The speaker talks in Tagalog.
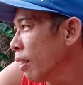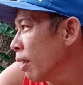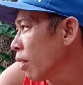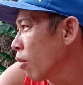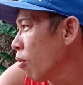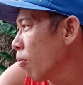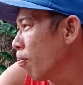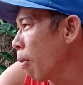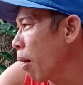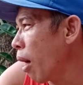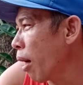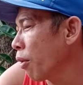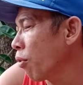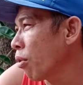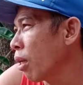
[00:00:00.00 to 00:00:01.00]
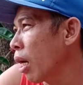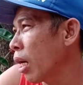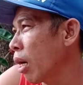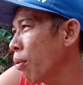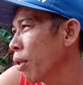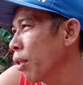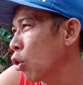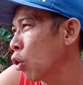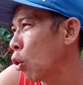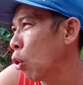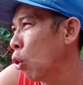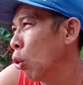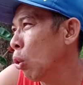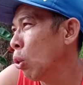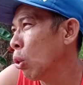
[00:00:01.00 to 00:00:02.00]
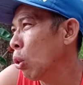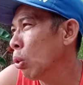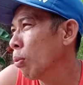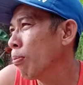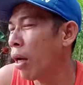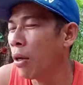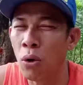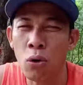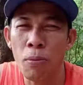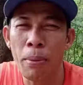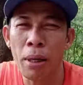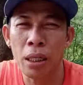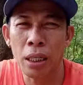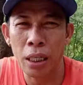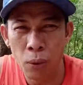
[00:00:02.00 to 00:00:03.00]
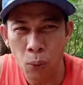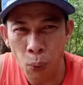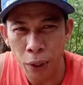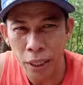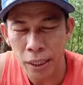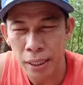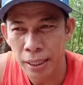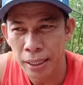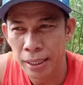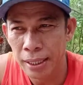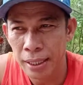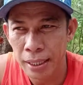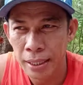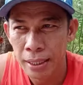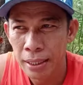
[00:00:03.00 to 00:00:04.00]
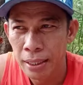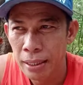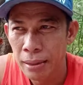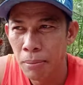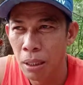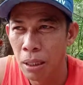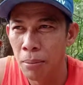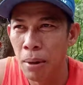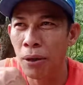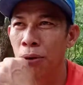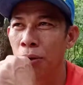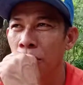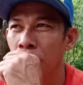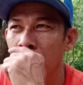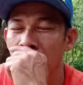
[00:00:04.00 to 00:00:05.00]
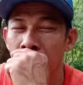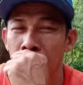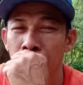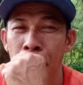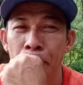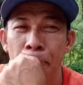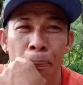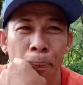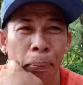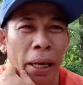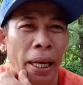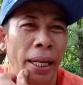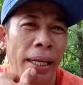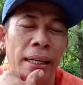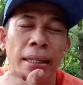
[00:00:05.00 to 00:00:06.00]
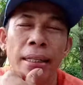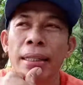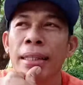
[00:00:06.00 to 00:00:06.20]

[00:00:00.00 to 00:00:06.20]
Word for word: Kung pa anong gagawin ko, paano ako mag-request para maano yung pen.